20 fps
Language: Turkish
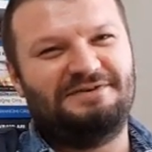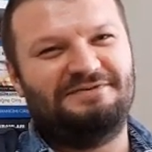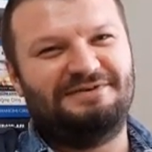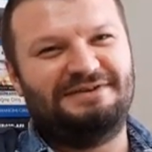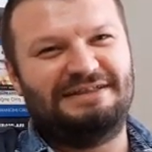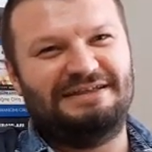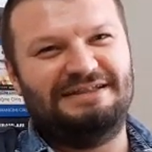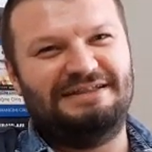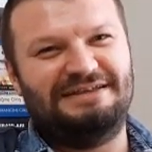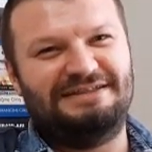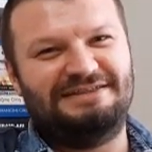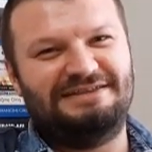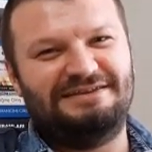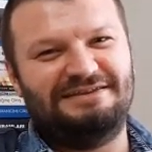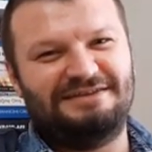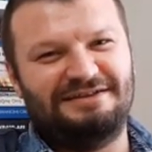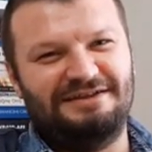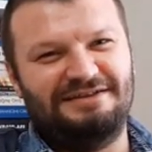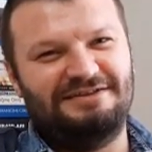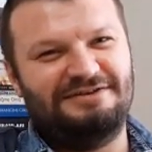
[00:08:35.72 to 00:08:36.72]
Evet elektrik
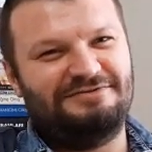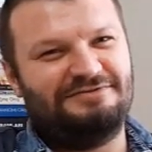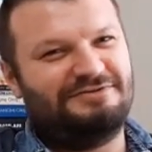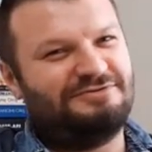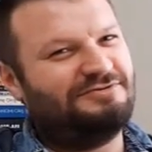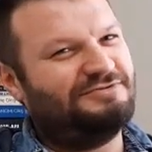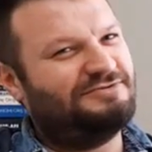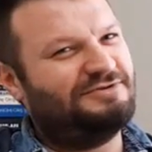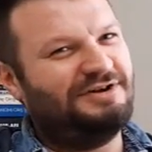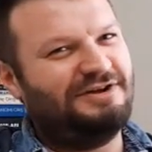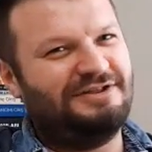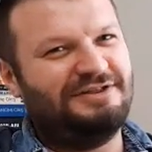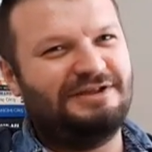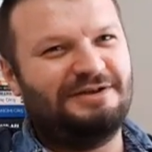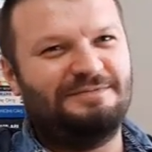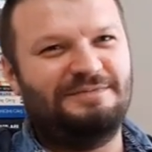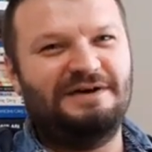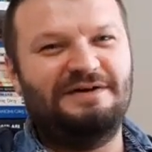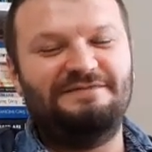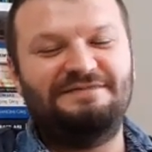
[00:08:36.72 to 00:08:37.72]
telleri var orada.
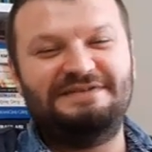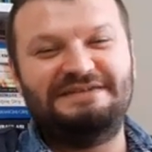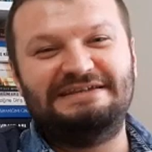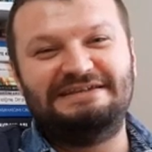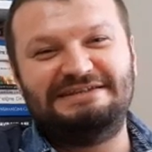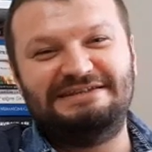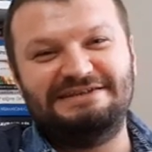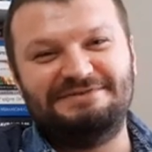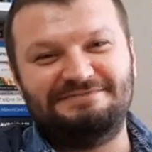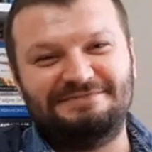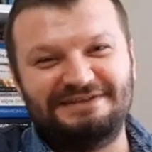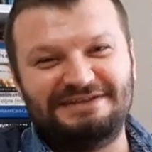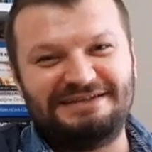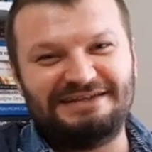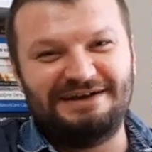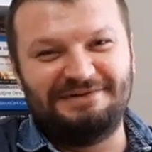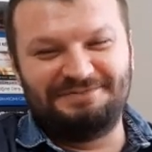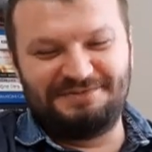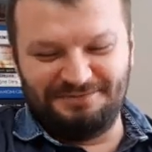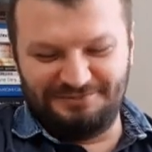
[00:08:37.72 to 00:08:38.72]
Allah'ım ben fizikçiyim nasıl
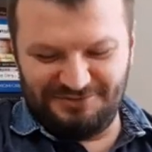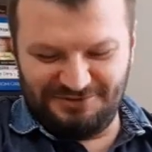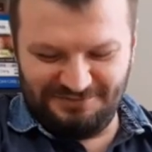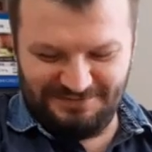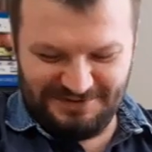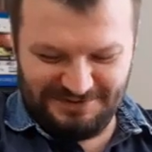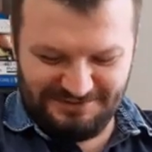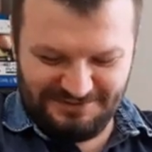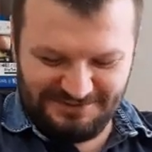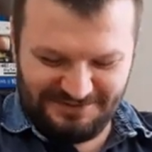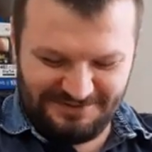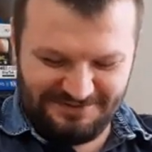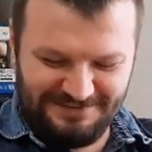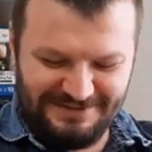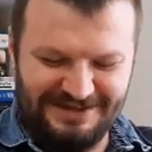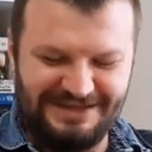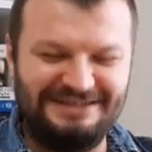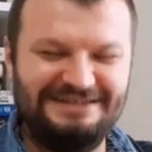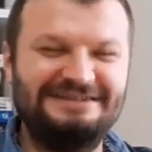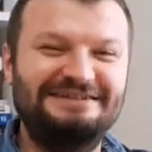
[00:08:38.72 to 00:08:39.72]
yaptım bunu bilmiyorum.
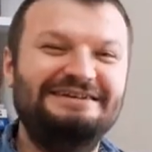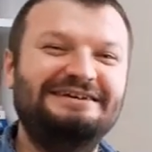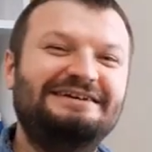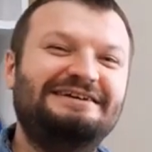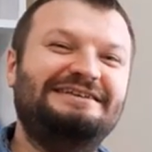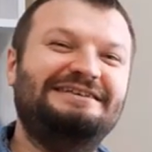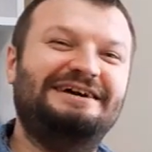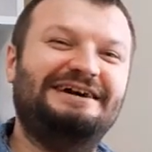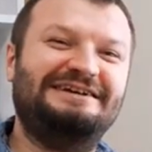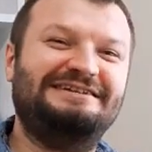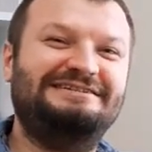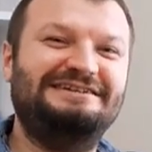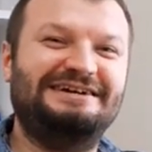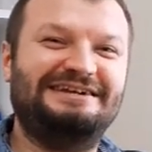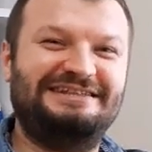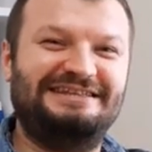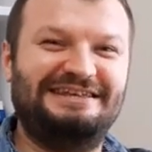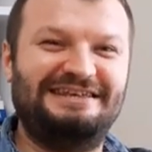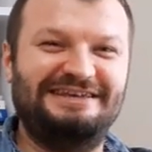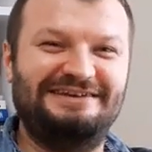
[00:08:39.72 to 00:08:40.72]
Yani
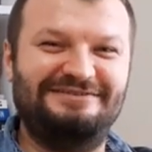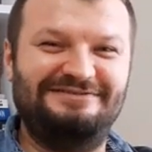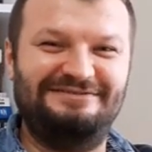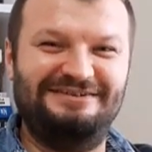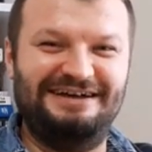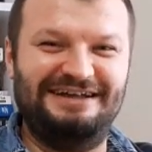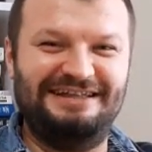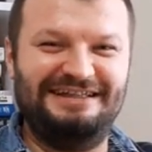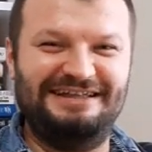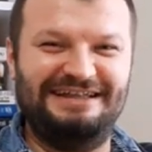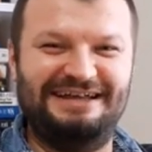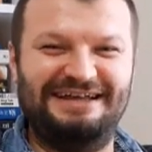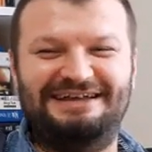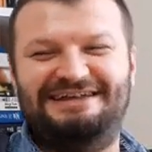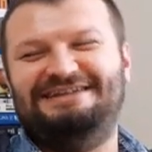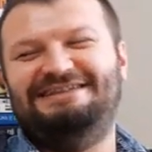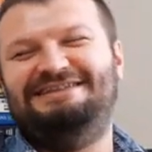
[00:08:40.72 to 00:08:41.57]
yakacaktık evi valla.